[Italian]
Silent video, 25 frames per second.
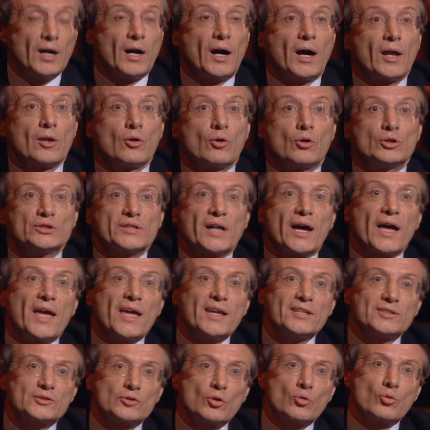Allora,
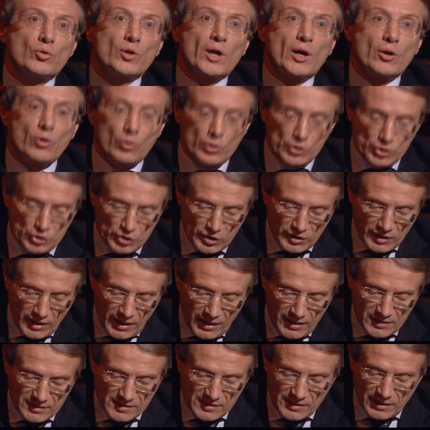è solo una
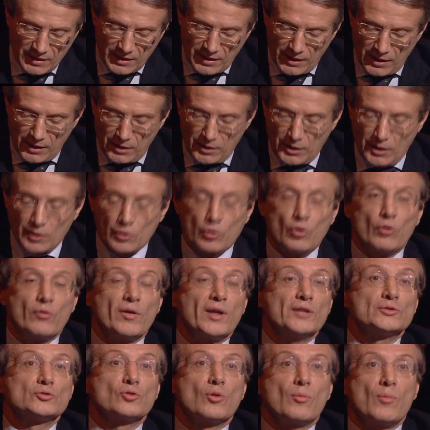coincidenza che nel
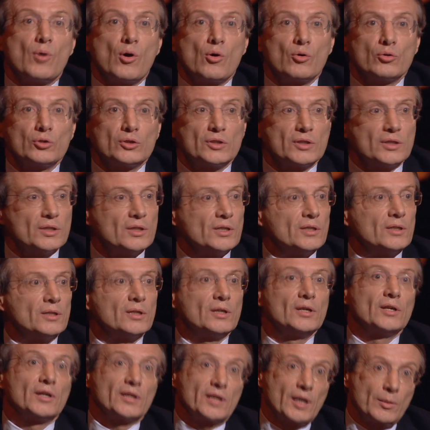governo Monti,
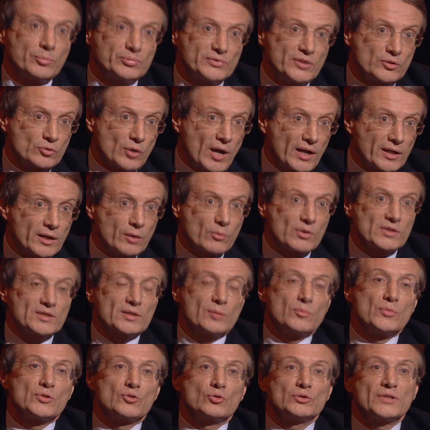che ha preso anche
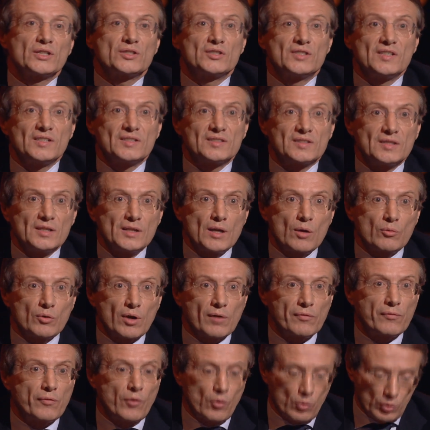questa misura, ci sia una
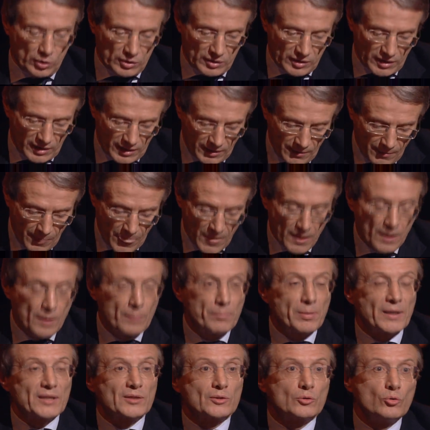folta
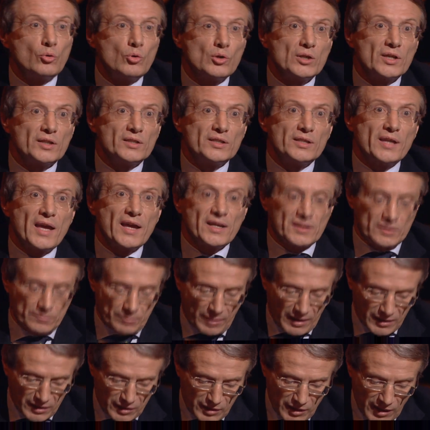pattuglia di ex
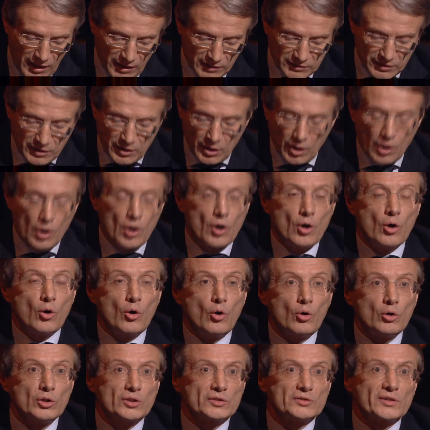banchieri?
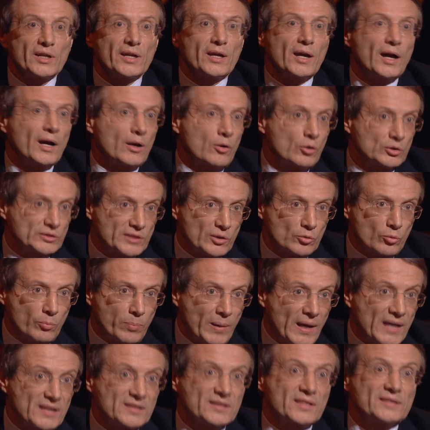Oltre a Corrado
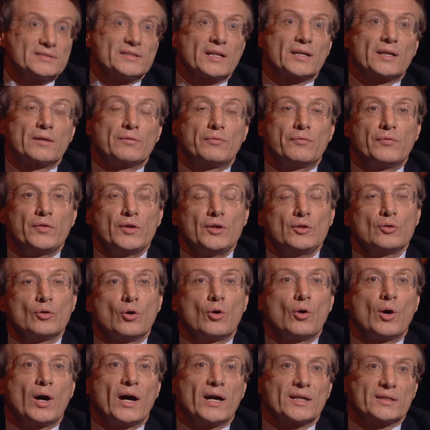Passera, che
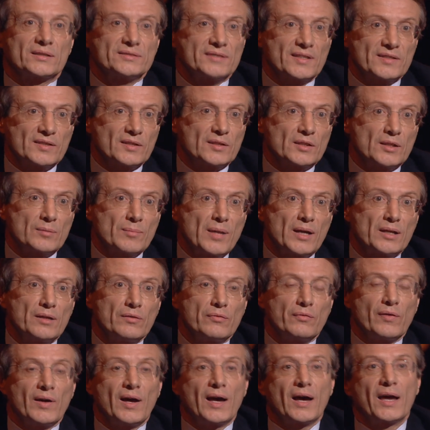fino a tre settimane
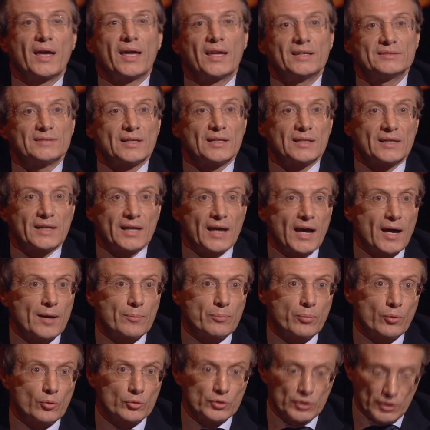fa era il
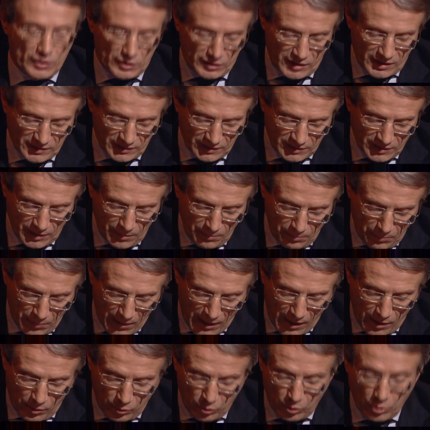capo di Intesa San
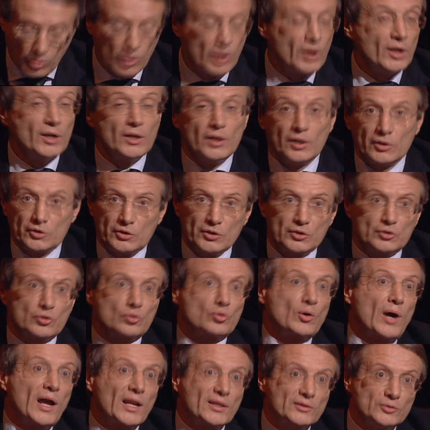Paolo, ci
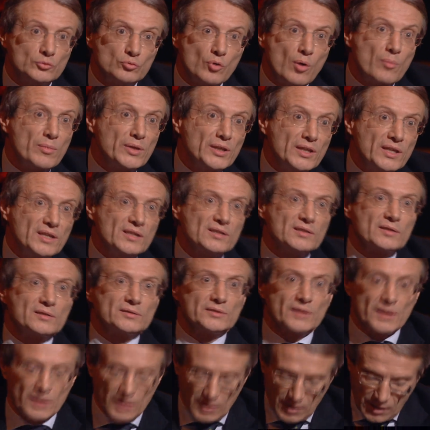sono altri due
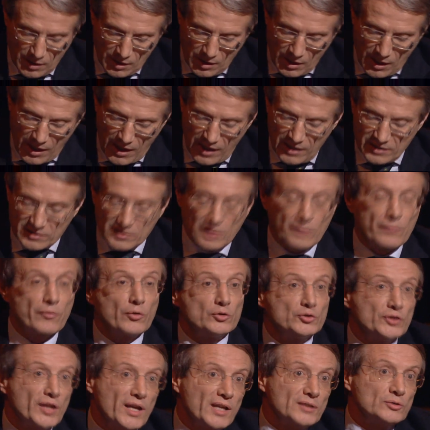ministri. Elsa
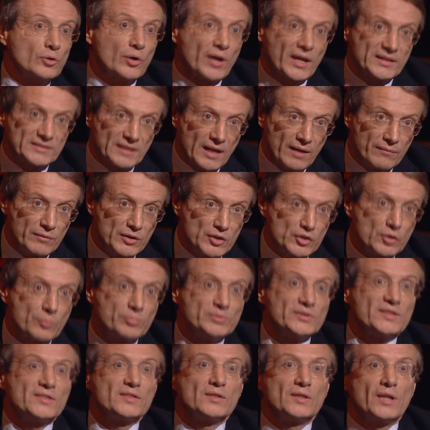Fornero, che era la
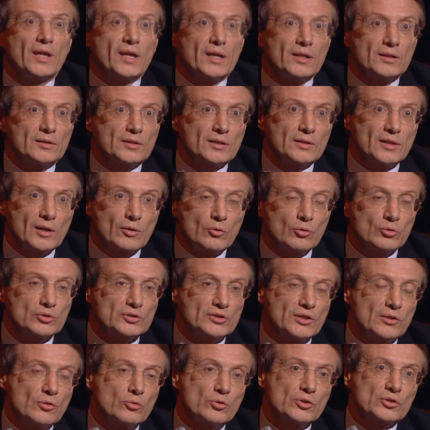vicepresidente del
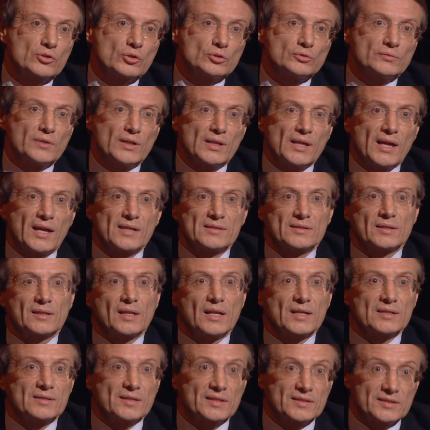consiglio di sorveglianza
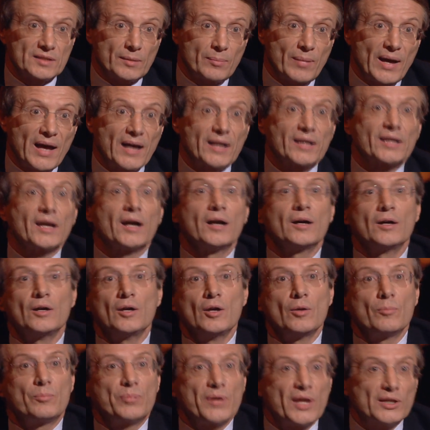della stessa banca,
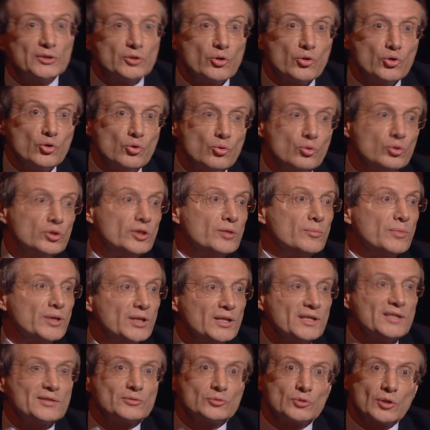Piero Gnudi,
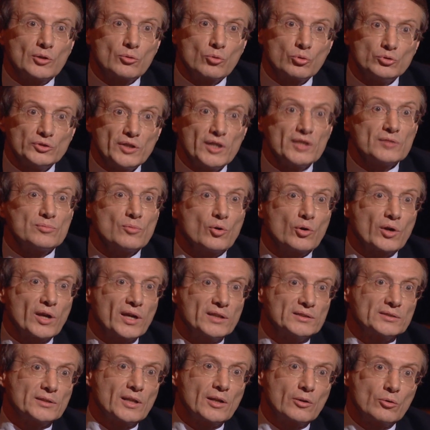ministro del turismo, che
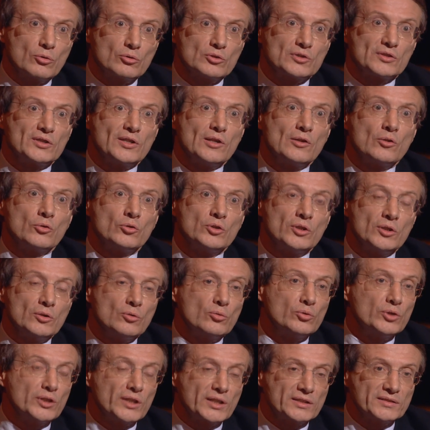era nel consiglio di
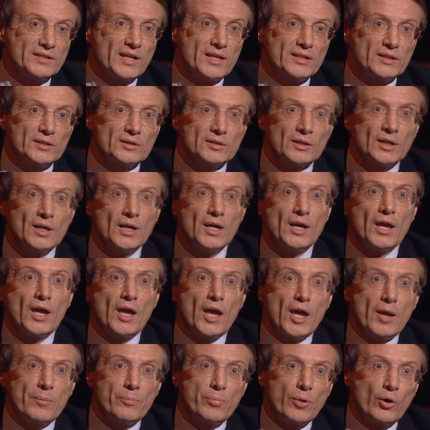Unicredit,
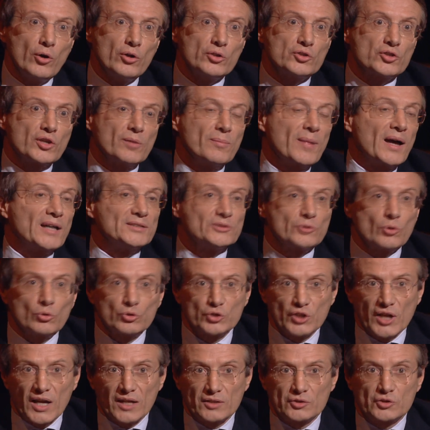e poi c'è Mario
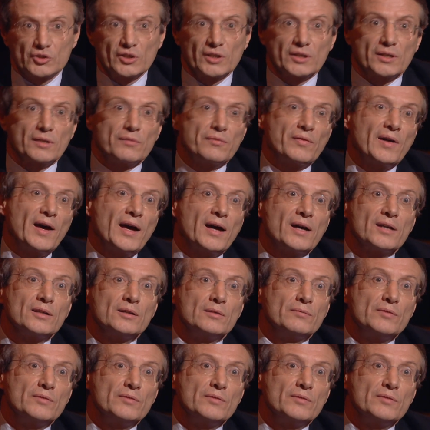Ciaccia, che fa il